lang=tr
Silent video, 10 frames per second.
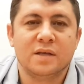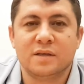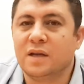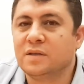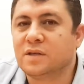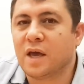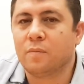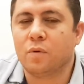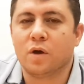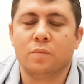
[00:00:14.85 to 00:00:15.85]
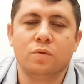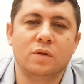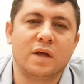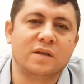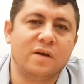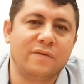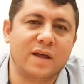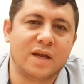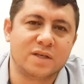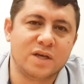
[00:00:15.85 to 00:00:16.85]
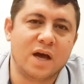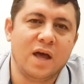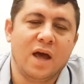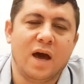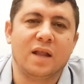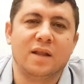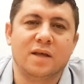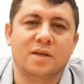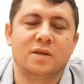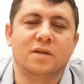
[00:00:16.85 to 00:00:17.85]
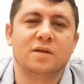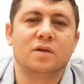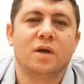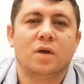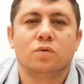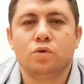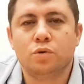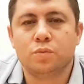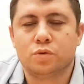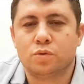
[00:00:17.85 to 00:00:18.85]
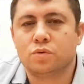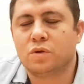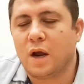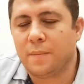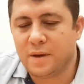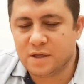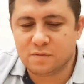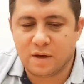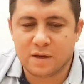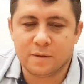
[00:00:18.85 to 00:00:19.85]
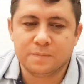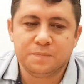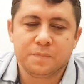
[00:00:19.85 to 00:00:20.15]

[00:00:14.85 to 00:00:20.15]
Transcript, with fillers: Selin Sayıkböke bunları defalarca anlatıldı, duymuşsunuzdur, haberiniz vardı.